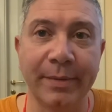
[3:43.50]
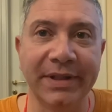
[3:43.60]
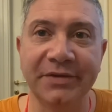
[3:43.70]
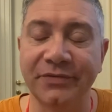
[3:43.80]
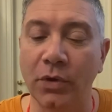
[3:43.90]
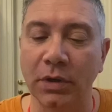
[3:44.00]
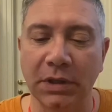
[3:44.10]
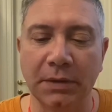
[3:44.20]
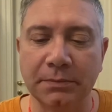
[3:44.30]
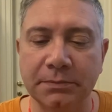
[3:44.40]
veramente
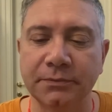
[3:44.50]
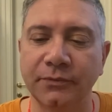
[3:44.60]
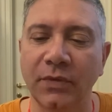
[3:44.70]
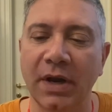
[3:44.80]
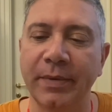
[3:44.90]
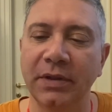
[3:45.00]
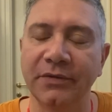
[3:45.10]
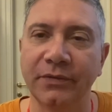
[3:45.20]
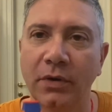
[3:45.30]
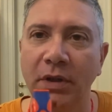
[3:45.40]
forte, veramente
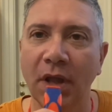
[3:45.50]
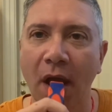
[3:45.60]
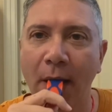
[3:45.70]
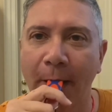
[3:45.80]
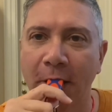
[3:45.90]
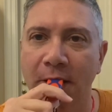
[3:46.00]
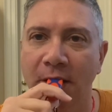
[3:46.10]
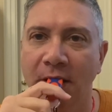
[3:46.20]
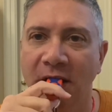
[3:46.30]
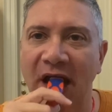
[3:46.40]
forte.
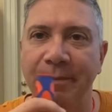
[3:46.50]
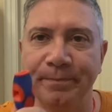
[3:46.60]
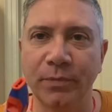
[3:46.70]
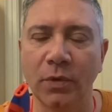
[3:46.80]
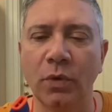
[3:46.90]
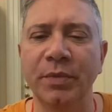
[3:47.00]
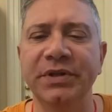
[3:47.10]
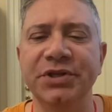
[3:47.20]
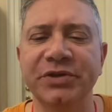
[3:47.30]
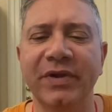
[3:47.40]
Come
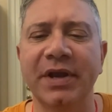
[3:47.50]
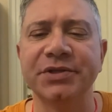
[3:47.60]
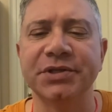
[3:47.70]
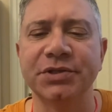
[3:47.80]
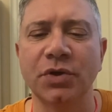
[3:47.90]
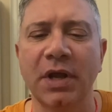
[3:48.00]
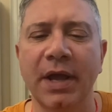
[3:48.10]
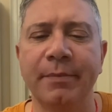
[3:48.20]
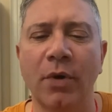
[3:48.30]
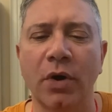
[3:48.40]
diceva la recensione,
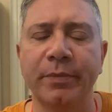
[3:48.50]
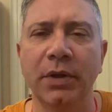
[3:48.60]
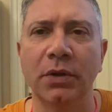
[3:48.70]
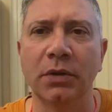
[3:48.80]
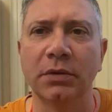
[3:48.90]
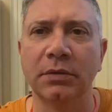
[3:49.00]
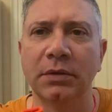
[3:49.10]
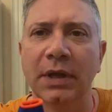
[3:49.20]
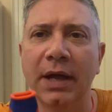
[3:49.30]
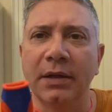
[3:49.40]
è morbido
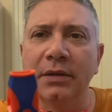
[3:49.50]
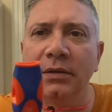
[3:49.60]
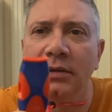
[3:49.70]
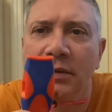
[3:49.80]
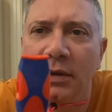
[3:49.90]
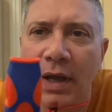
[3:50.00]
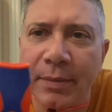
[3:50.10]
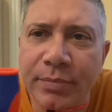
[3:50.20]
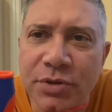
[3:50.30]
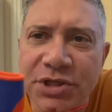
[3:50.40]
da
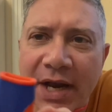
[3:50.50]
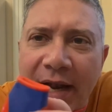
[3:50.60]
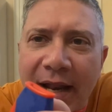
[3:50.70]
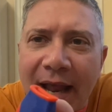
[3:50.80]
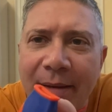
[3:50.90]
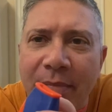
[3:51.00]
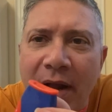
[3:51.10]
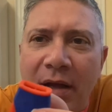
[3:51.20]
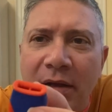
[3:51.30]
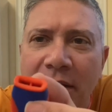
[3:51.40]
appoggiare alle
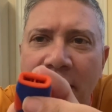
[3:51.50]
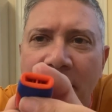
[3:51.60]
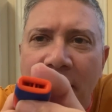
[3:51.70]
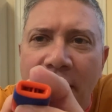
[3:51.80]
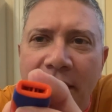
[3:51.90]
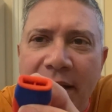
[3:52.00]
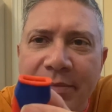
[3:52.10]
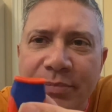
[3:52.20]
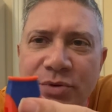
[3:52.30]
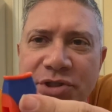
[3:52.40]
labbra ed è
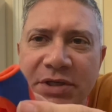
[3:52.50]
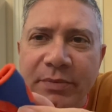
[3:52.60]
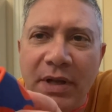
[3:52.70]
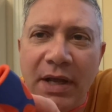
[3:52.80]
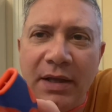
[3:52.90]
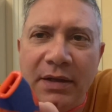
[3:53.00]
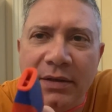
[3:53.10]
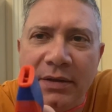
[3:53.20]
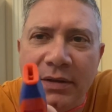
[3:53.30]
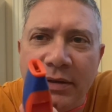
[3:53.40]

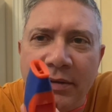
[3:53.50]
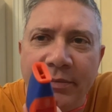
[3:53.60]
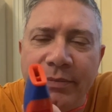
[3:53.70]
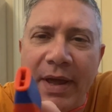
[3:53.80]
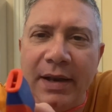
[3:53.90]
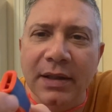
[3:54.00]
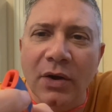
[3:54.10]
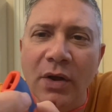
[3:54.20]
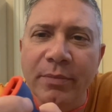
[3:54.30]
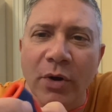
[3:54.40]
impossibile
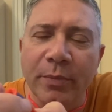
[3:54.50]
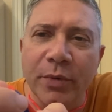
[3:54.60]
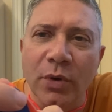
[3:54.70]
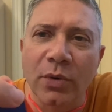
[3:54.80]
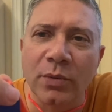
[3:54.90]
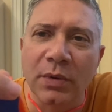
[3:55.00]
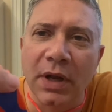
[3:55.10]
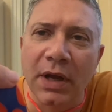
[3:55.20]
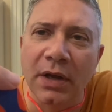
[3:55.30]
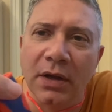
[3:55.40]
perderlo, ha proprio
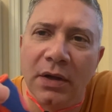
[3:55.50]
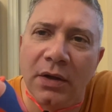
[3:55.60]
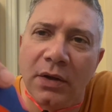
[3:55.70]
una,